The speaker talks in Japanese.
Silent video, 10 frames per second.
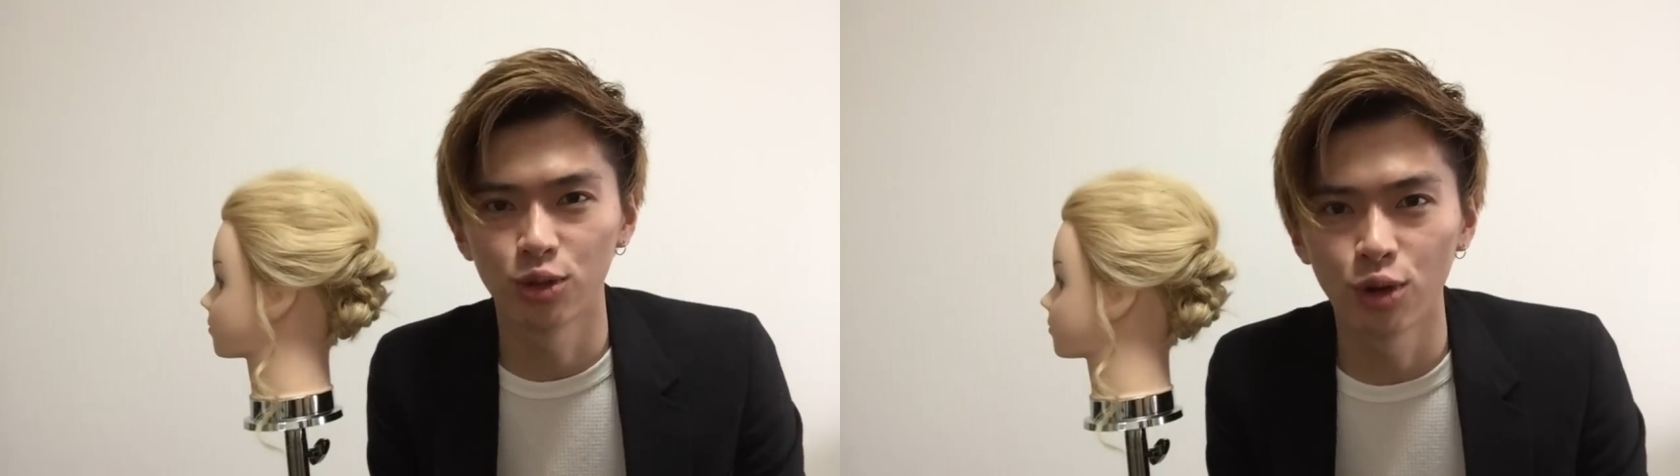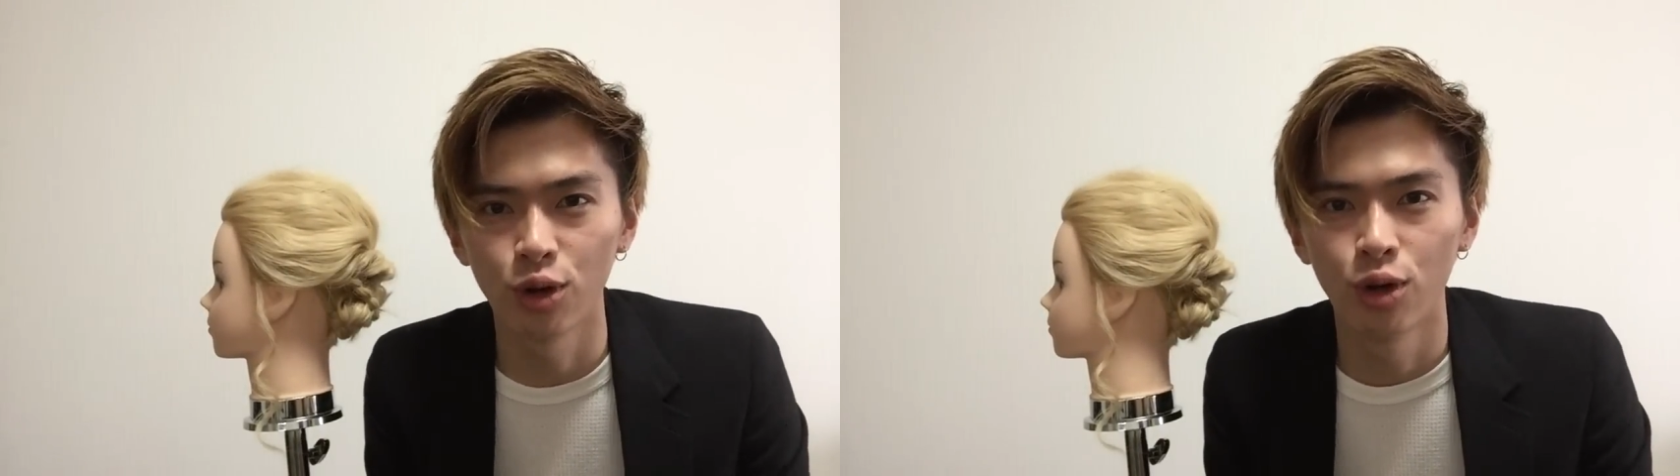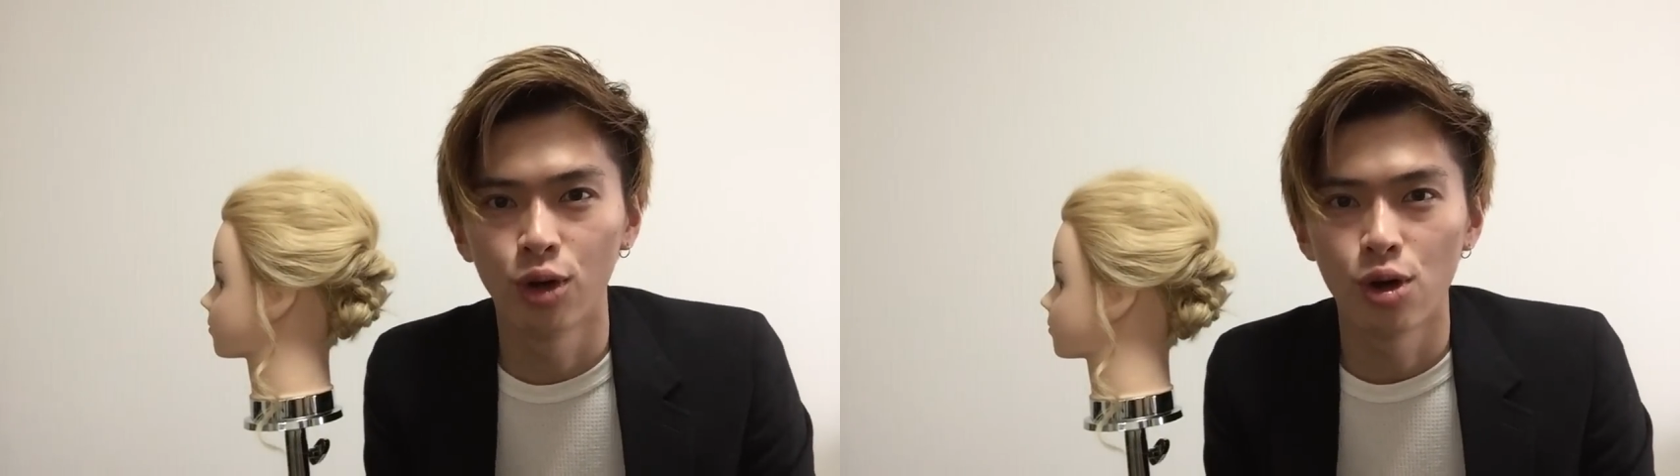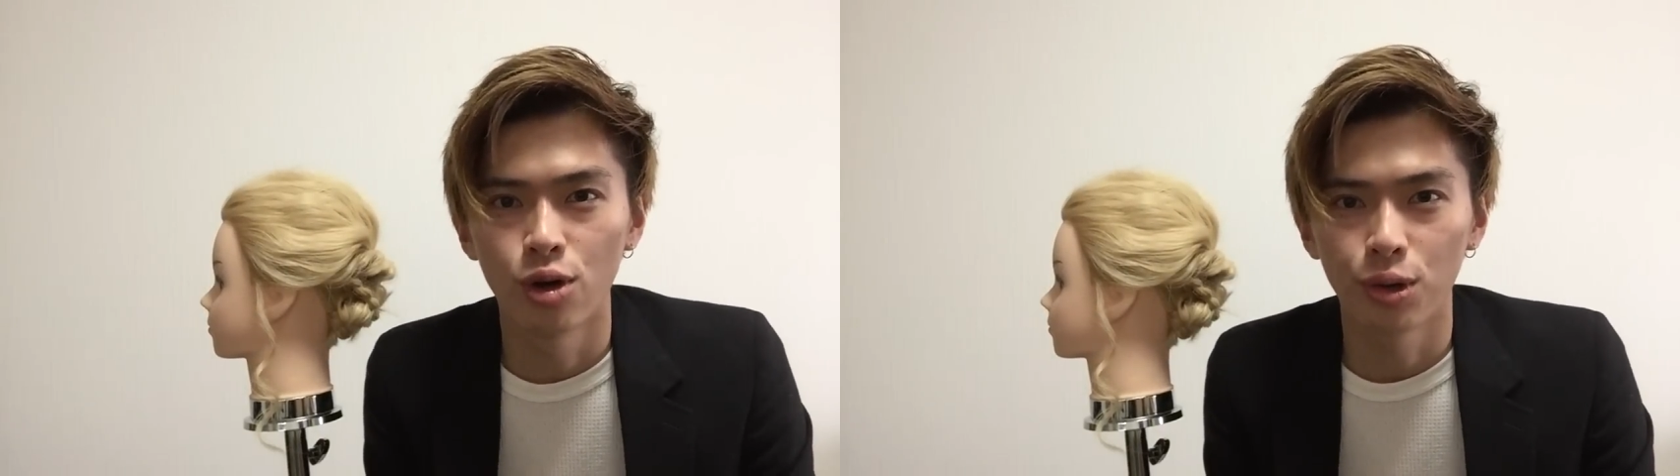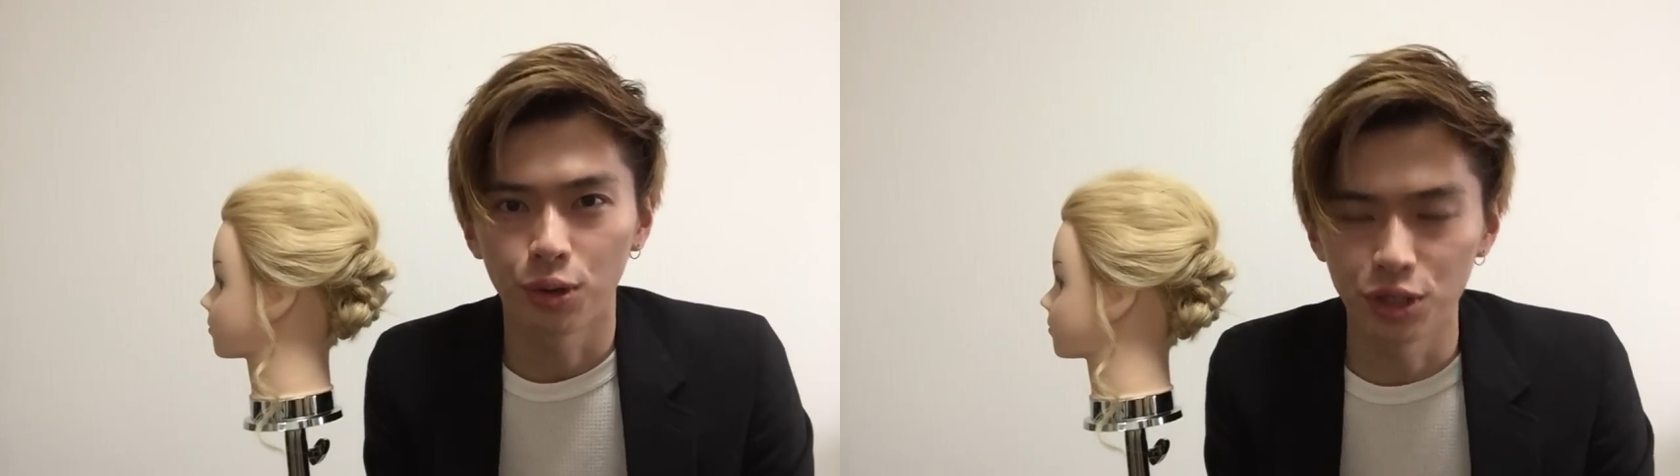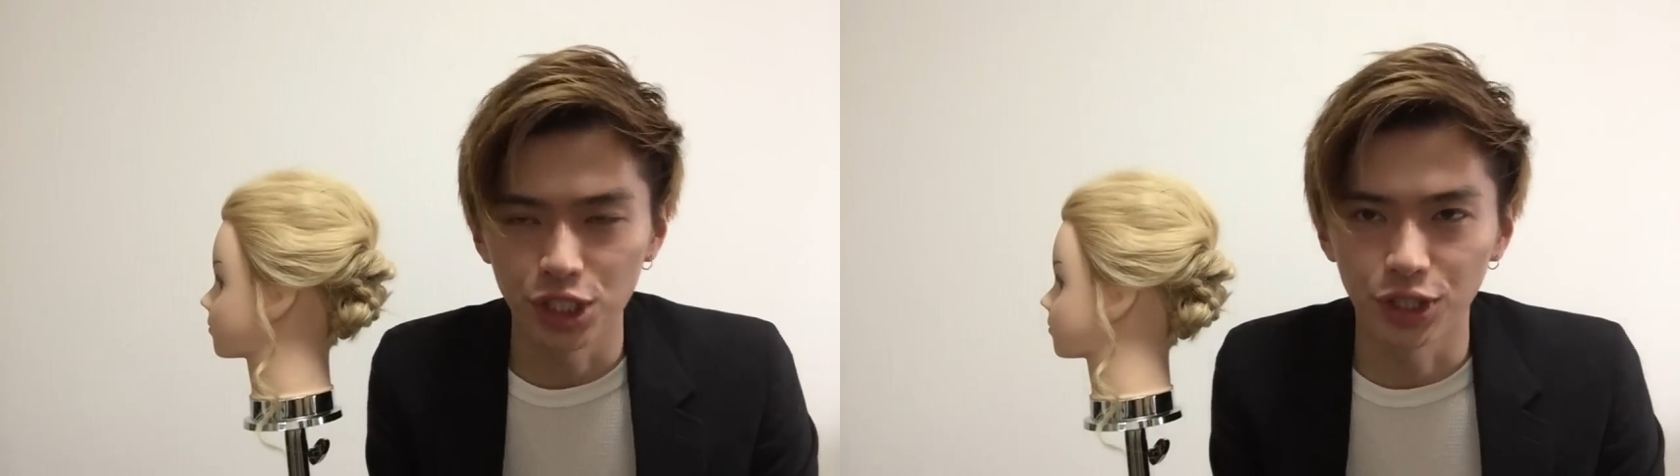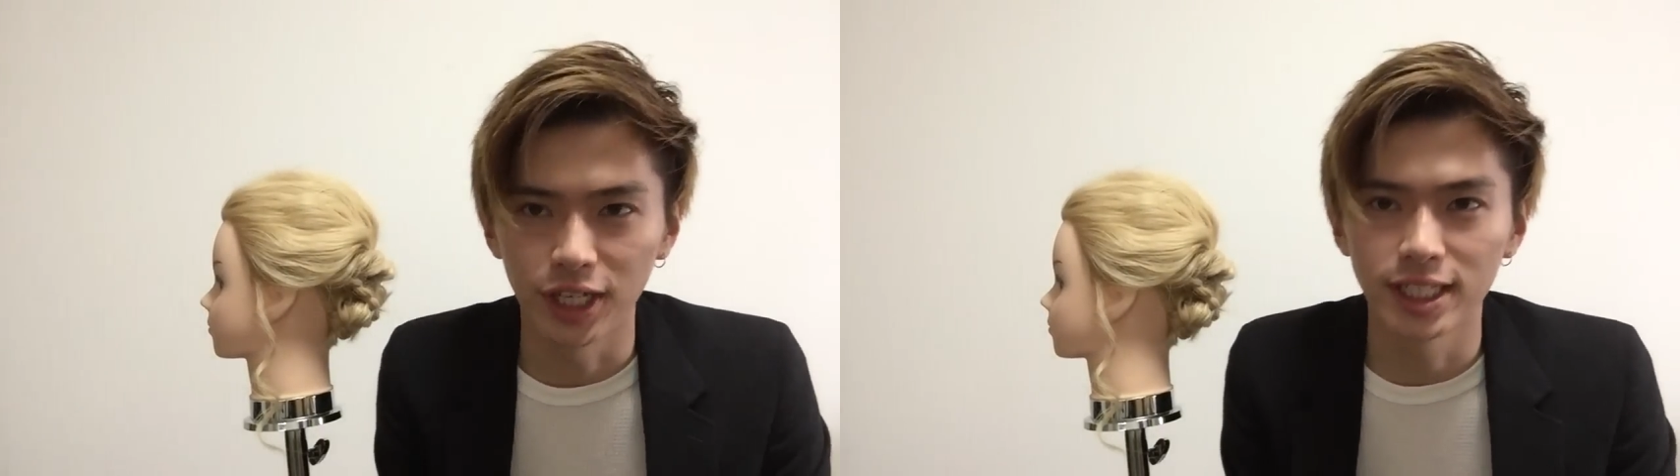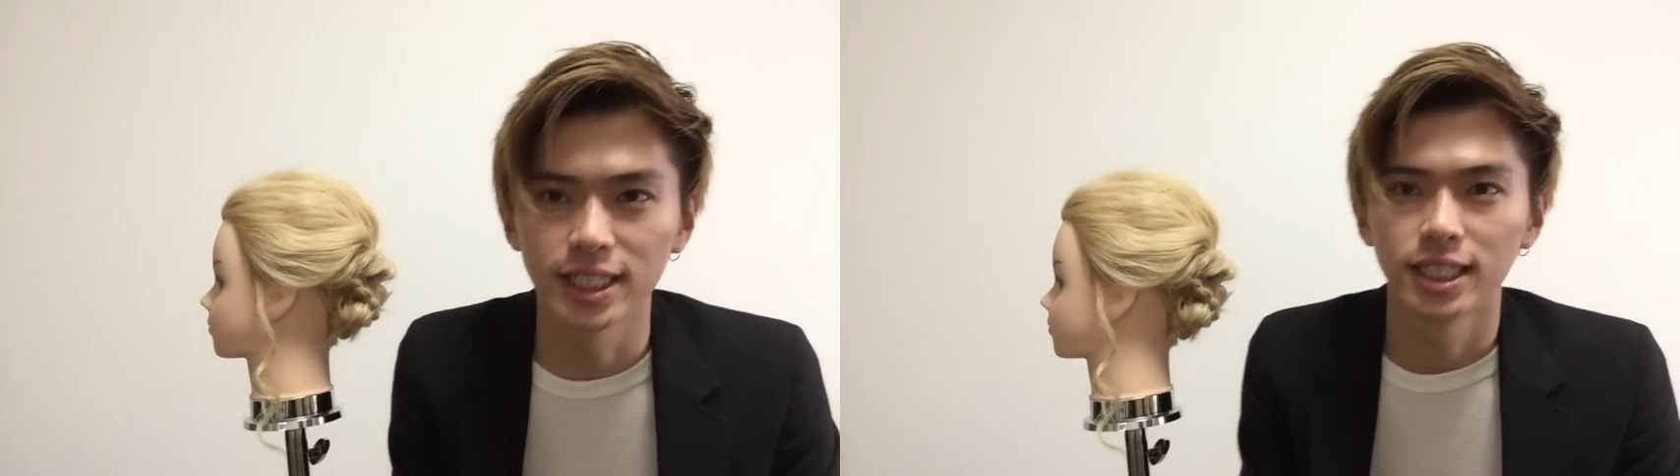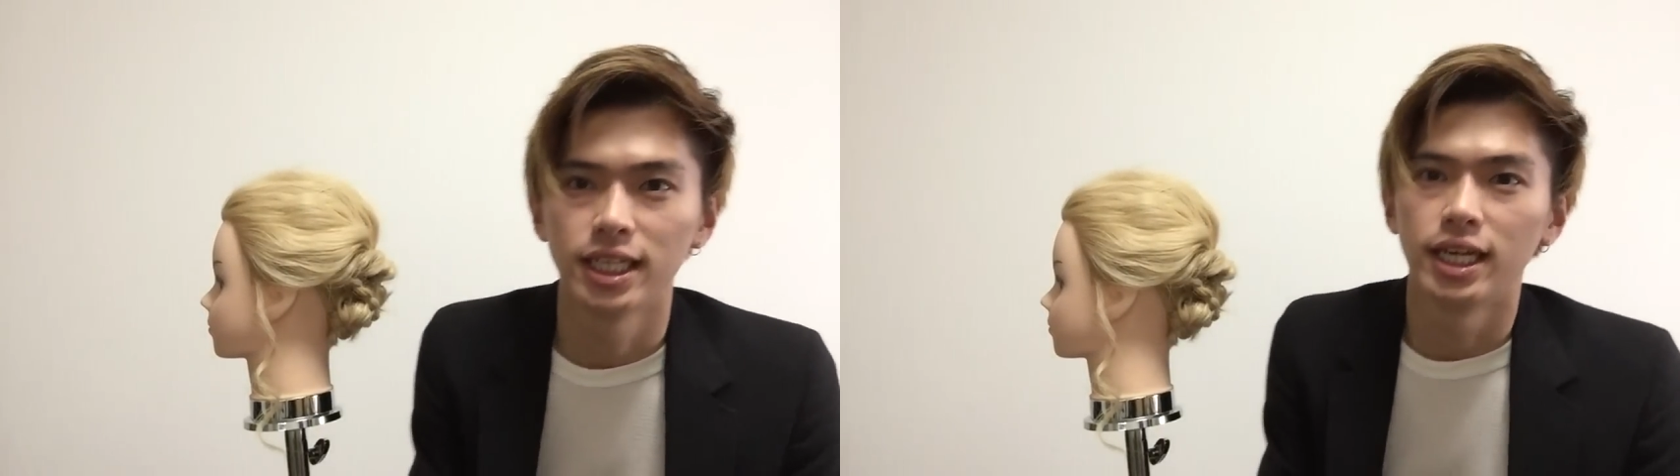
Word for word: の小西亮です